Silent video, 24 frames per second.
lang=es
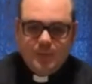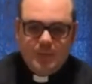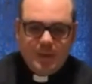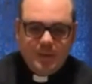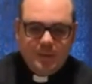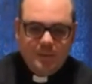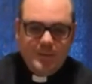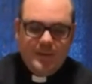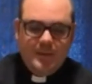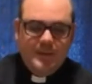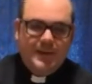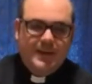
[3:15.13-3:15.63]

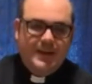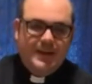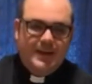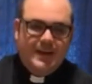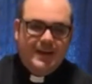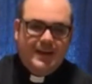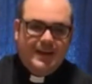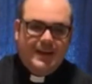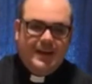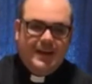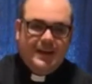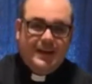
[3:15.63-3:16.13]
de
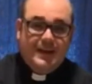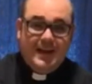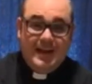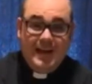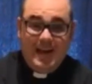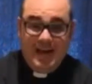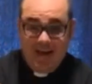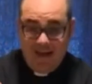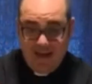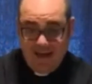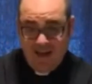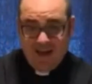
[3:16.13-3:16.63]
declarar
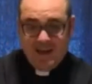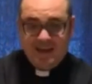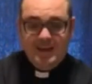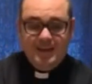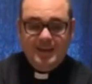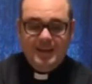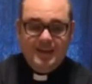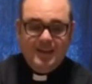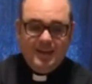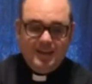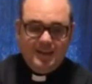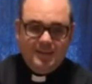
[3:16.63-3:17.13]
a
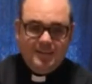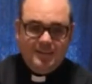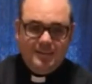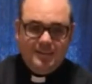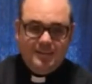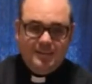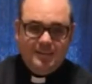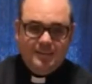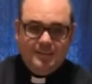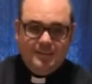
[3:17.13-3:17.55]
alguien